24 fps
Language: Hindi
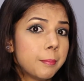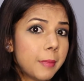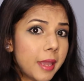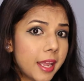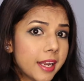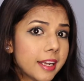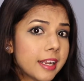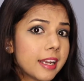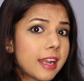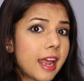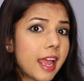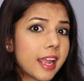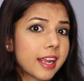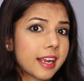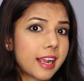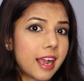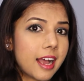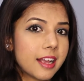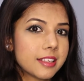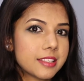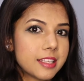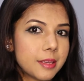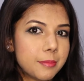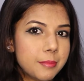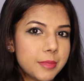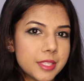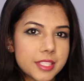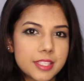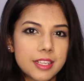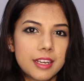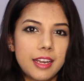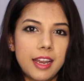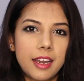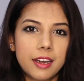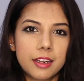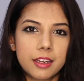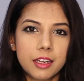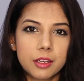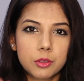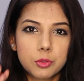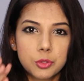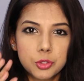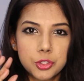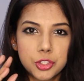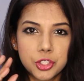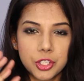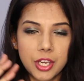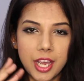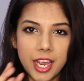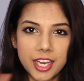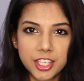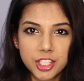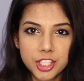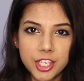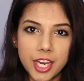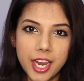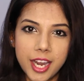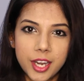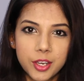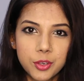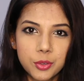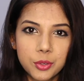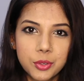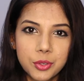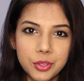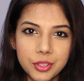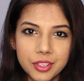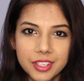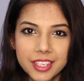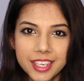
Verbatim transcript: मैंने नायका से मिस क्लेयर का कुछ आई शेडो